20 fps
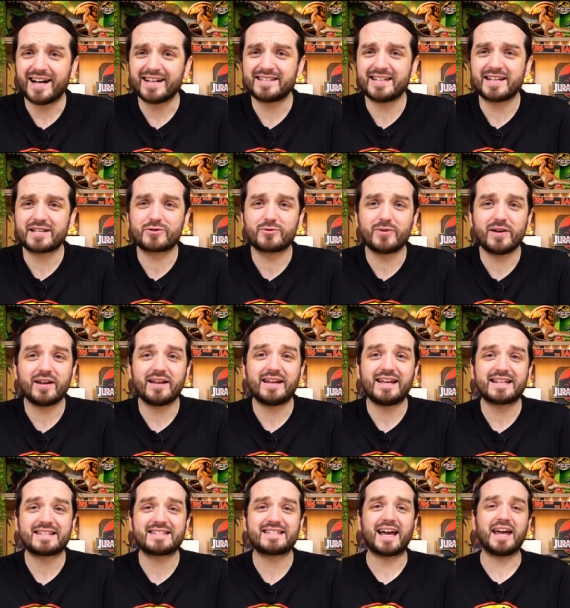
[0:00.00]
hat der Trailer
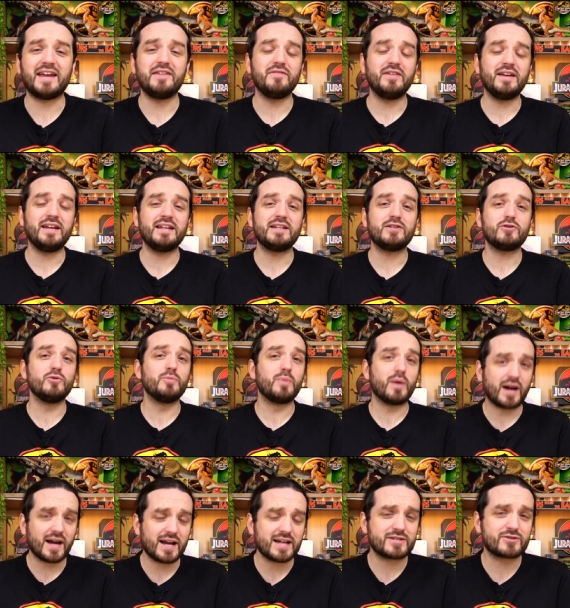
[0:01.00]
jetzt ein wenig
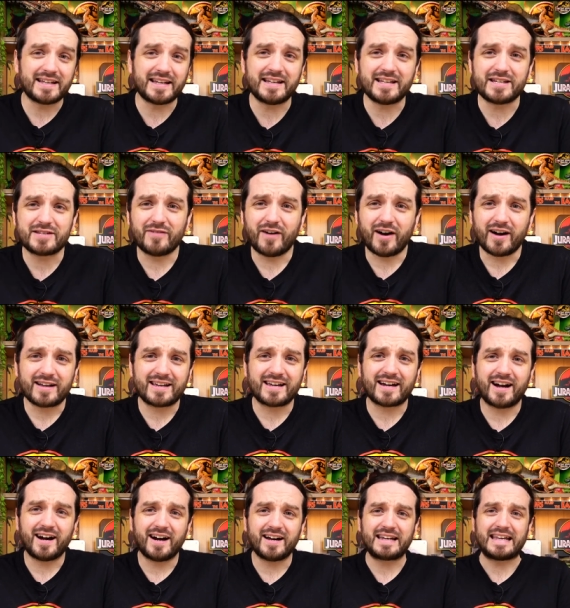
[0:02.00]
überrascht, denn ich war
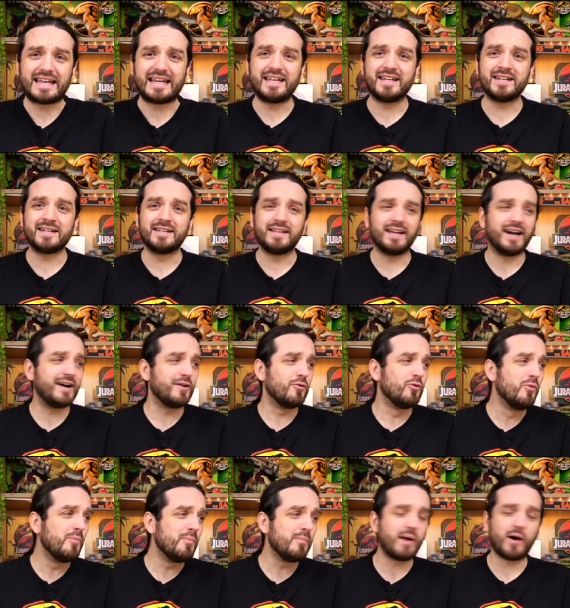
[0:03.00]
gerade in ja,
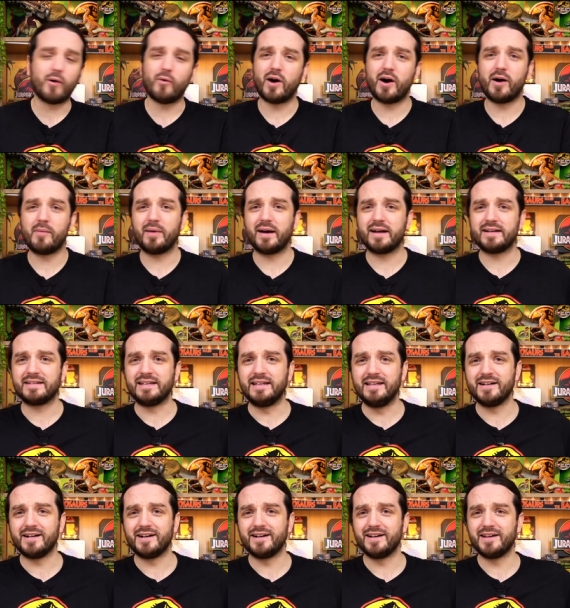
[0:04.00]
Umbauarbeiten
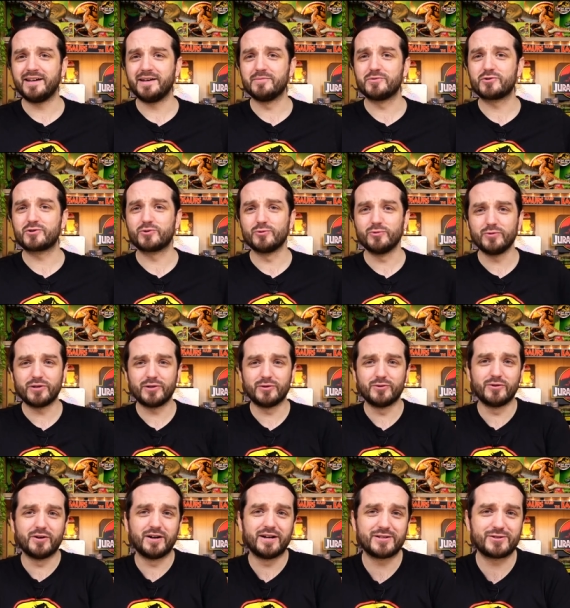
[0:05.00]
hier im
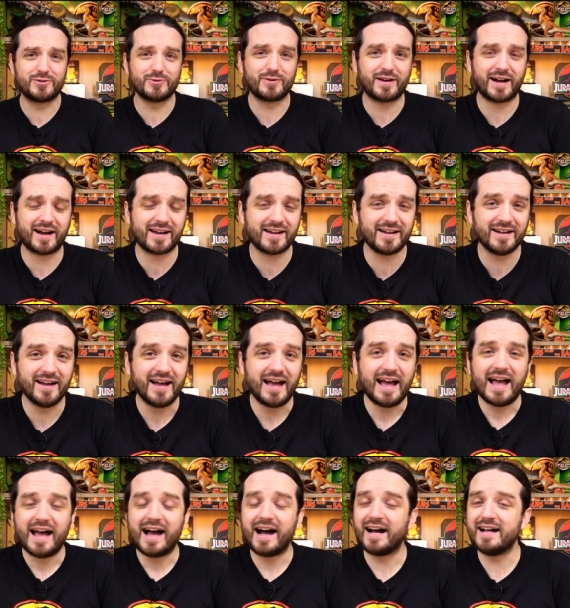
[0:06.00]
Studio zugange,
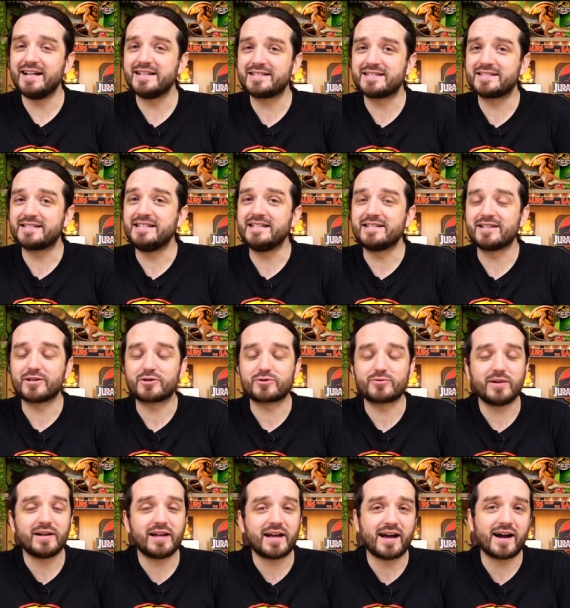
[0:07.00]
als dieser
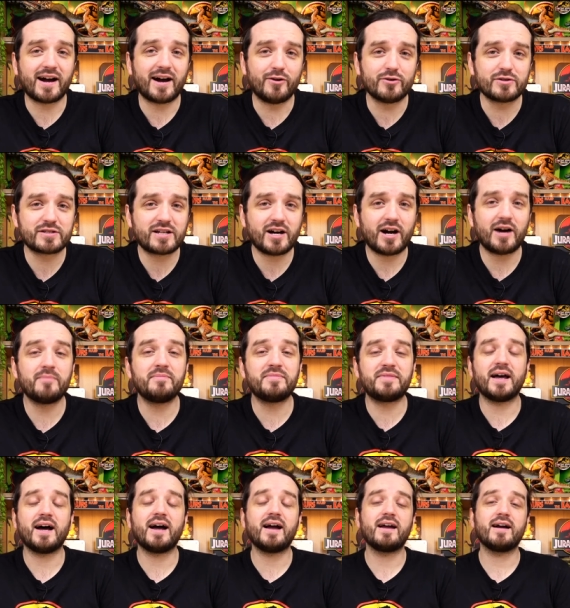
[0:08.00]
Trailer herauskam.
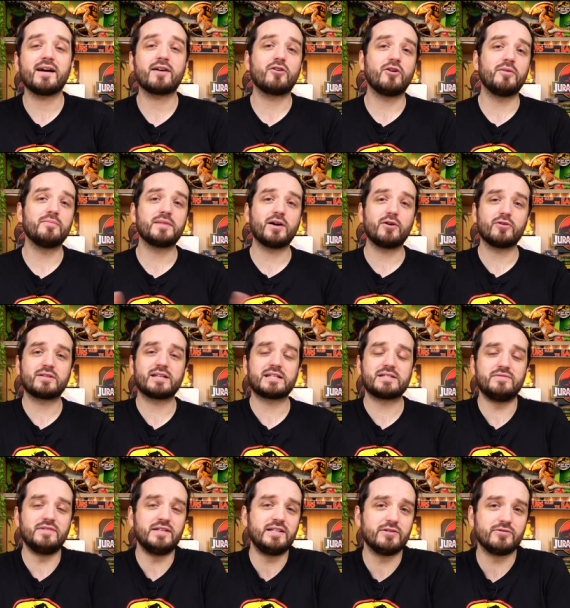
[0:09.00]
Daher kommt auch
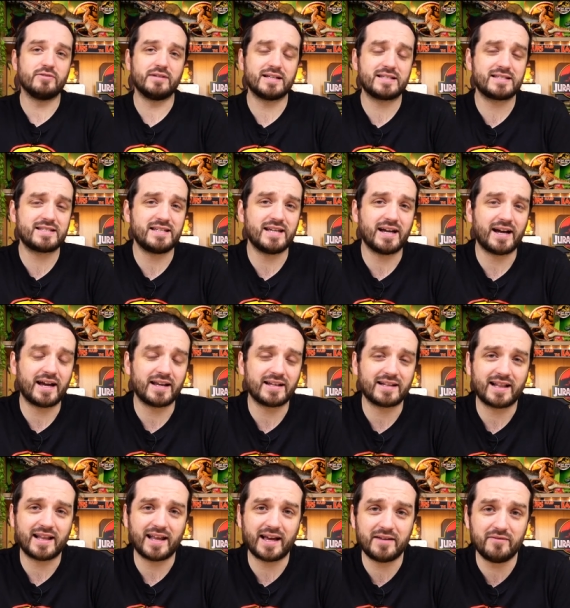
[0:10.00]
das Video jetzt hier ein
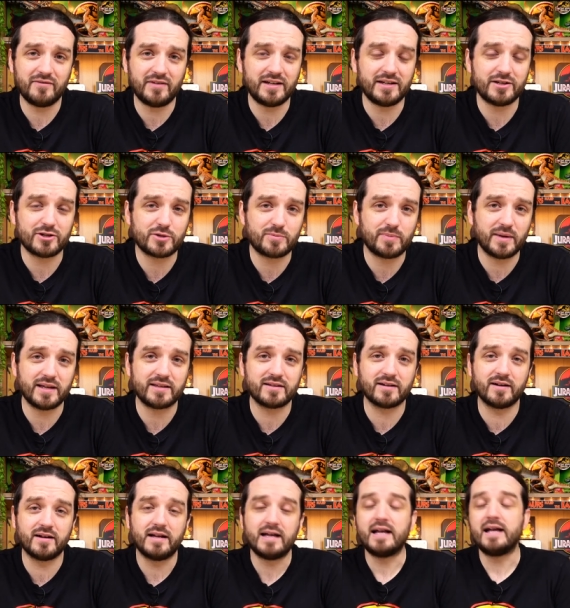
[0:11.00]
klein wenig
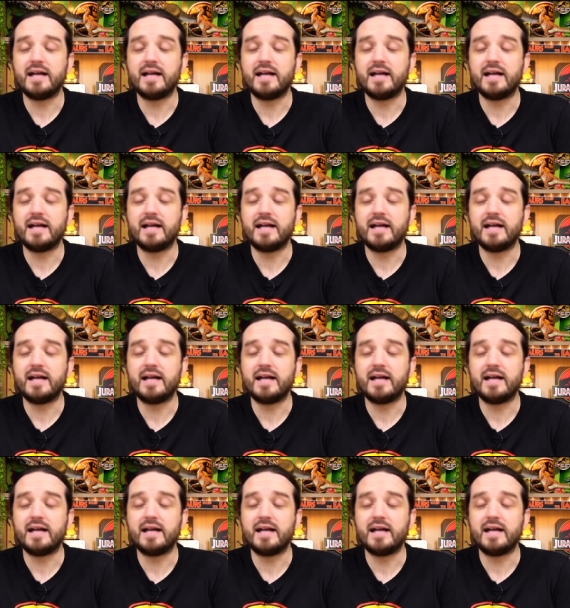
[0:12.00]
später.